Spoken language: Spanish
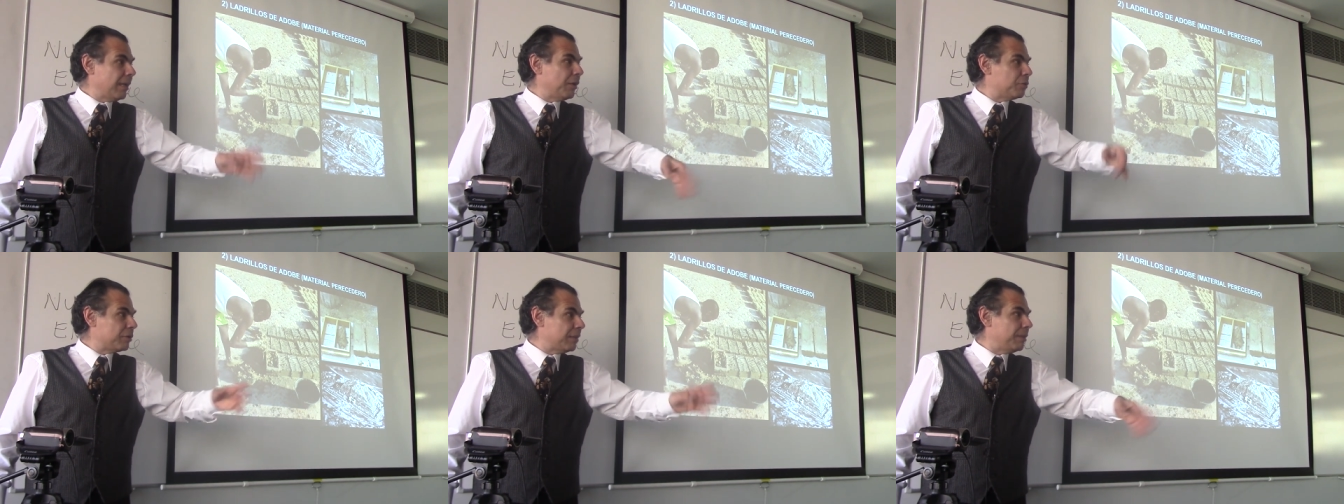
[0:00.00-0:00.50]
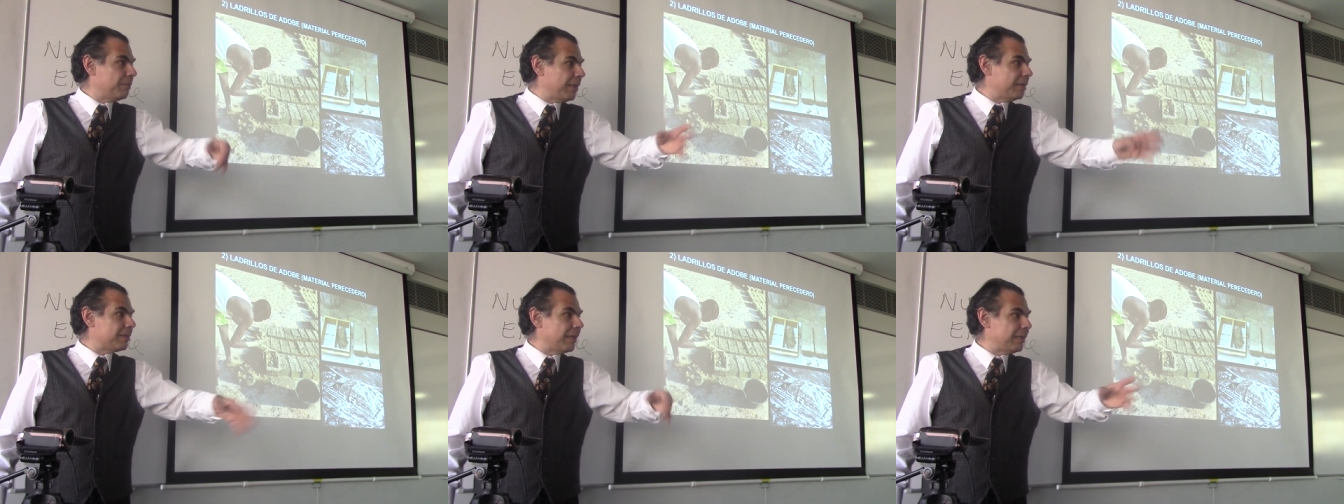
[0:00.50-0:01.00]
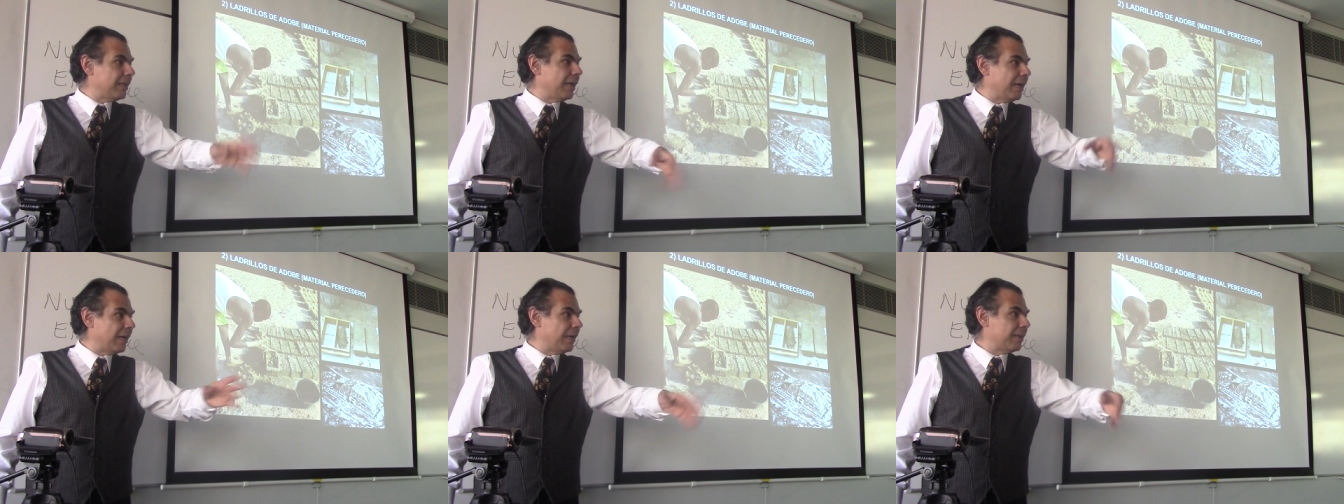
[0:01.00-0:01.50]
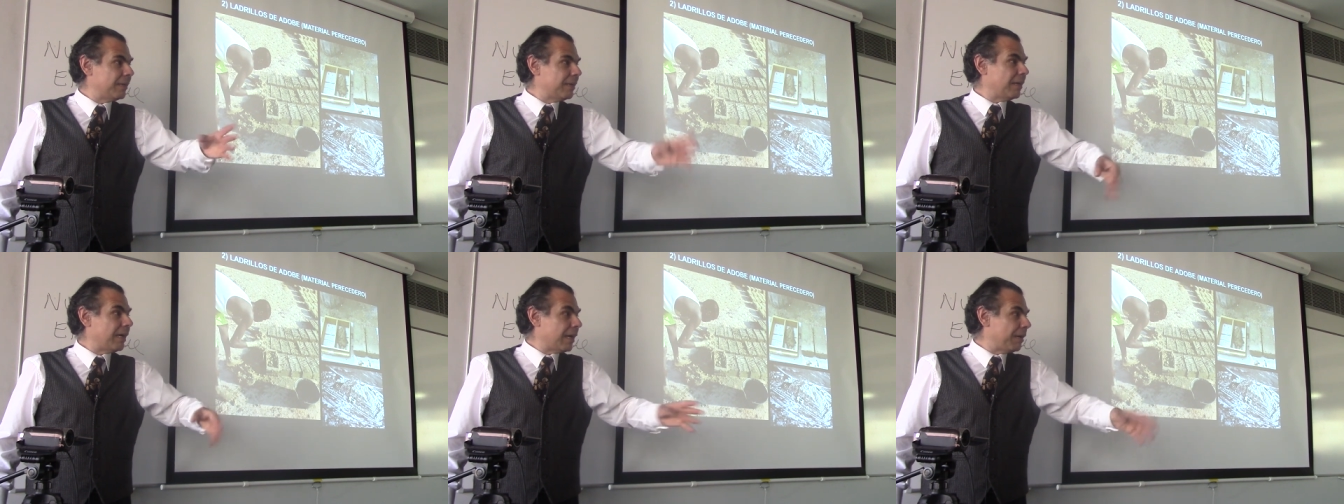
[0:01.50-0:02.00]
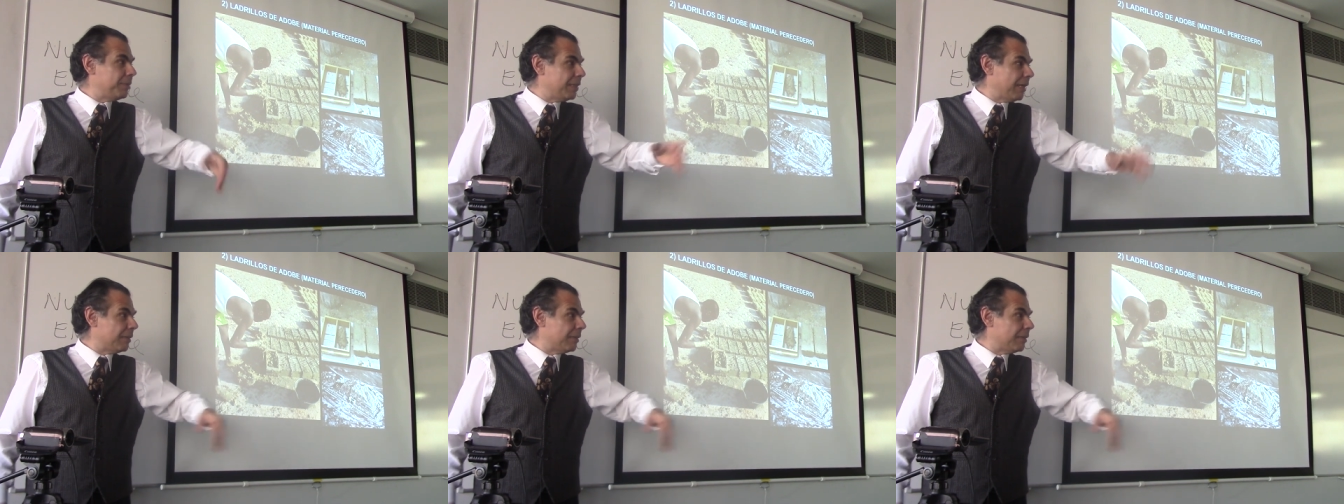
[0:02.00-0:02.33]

los animales ahí a, caminar.